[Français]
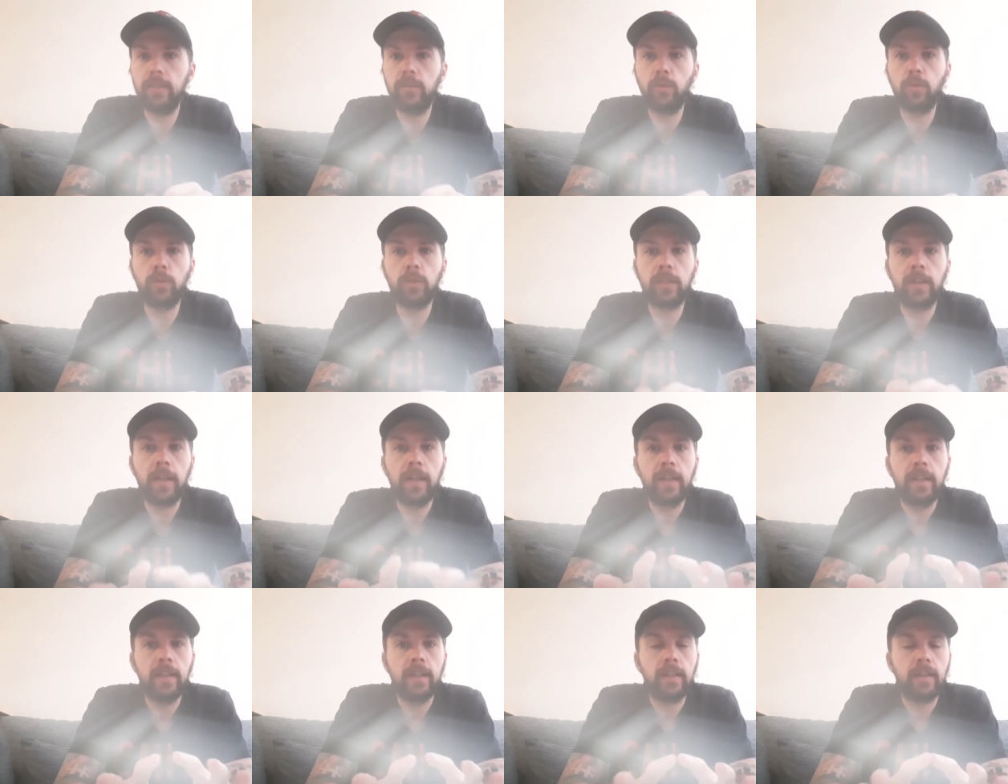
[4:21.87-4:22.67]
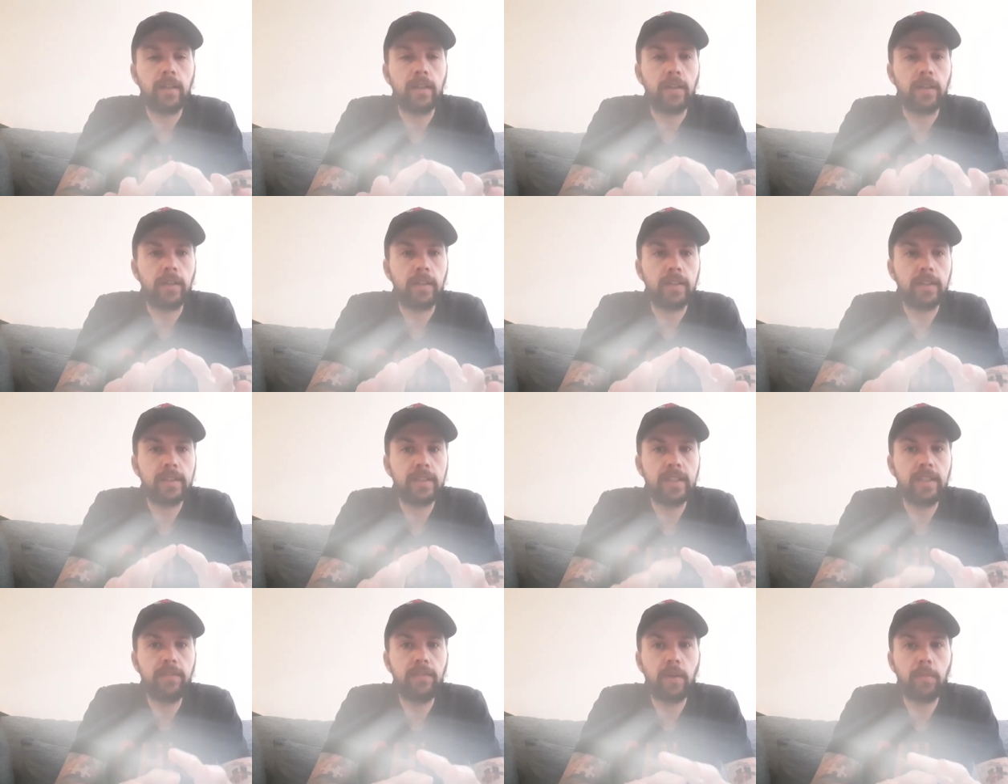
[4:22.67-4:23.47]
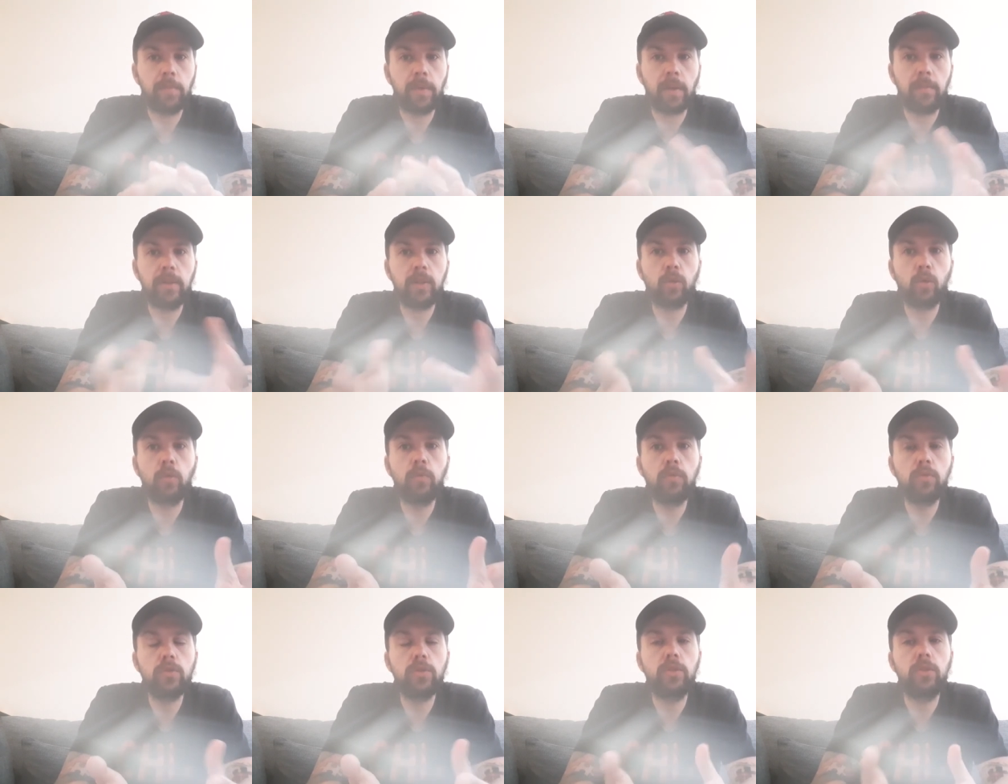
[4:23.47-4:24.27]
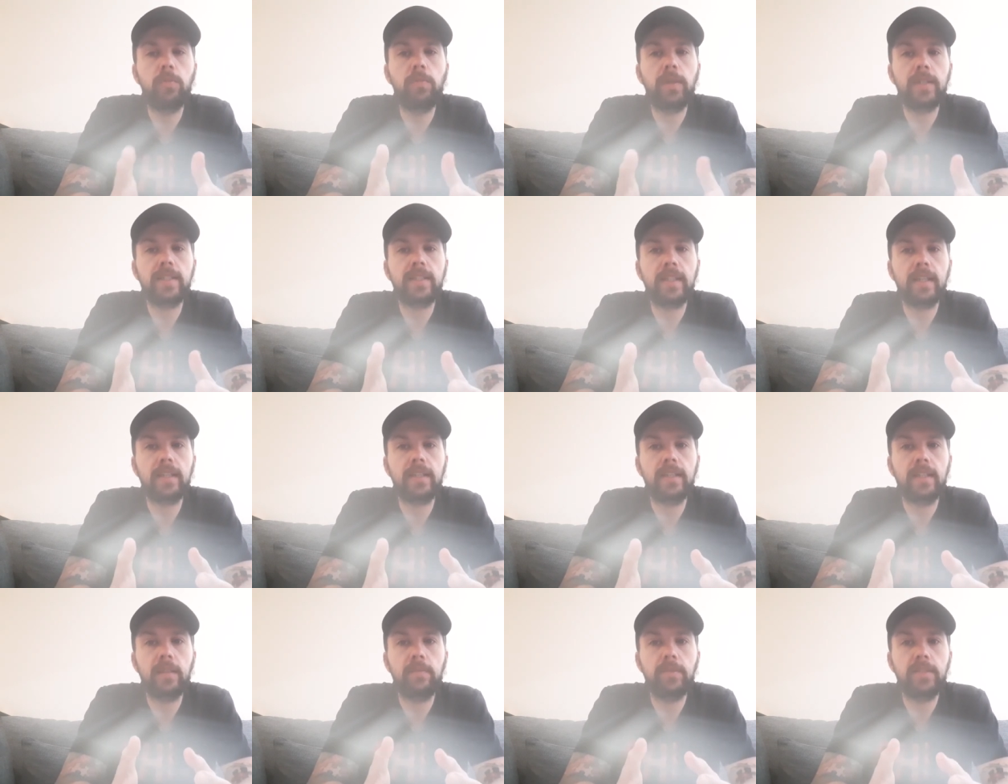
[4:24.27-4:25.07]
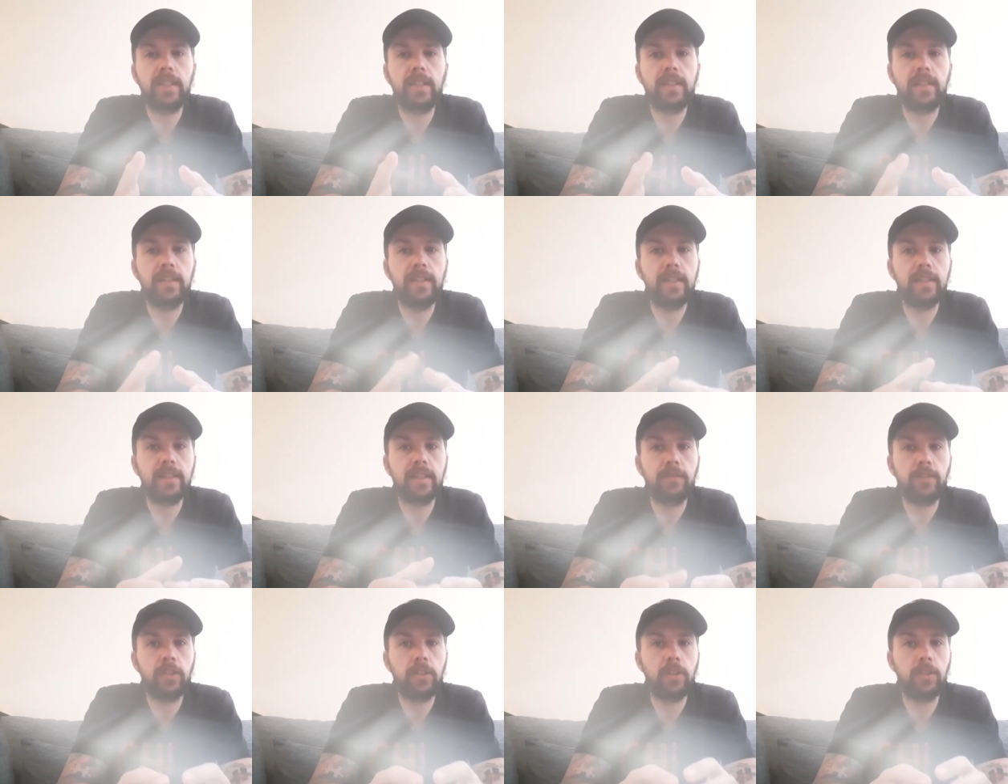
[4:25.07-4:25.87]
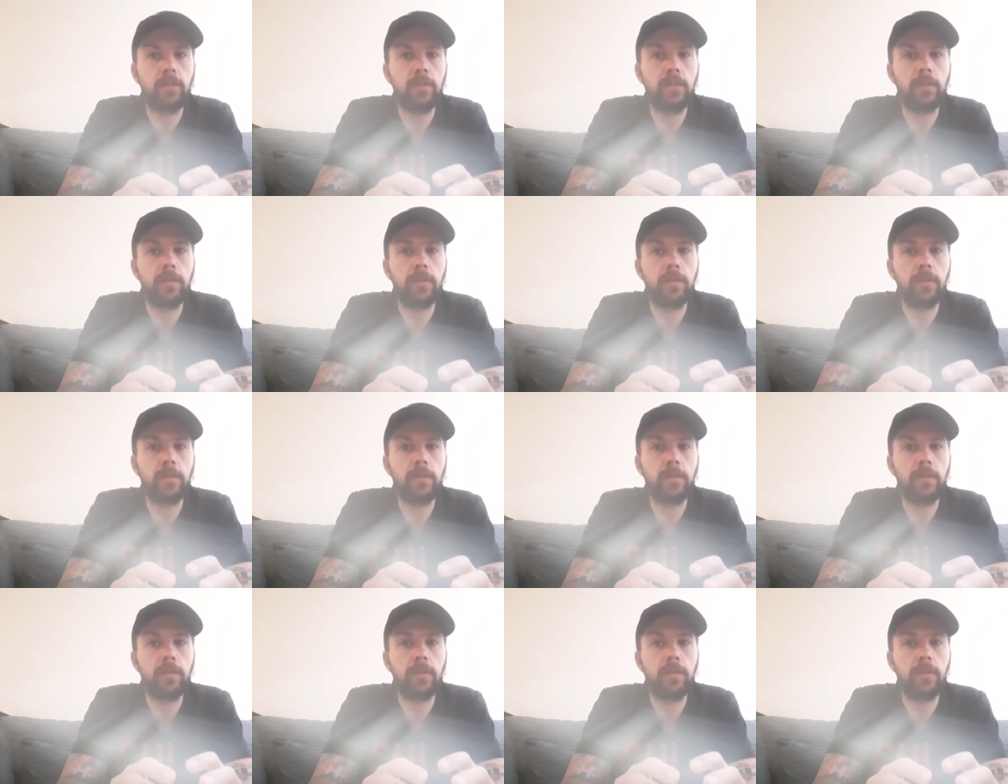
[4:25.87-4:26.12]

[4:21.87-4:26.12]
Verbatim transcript: Donc euh, ce qui va permettre aux Bulls de passer un cap cette année, ça va être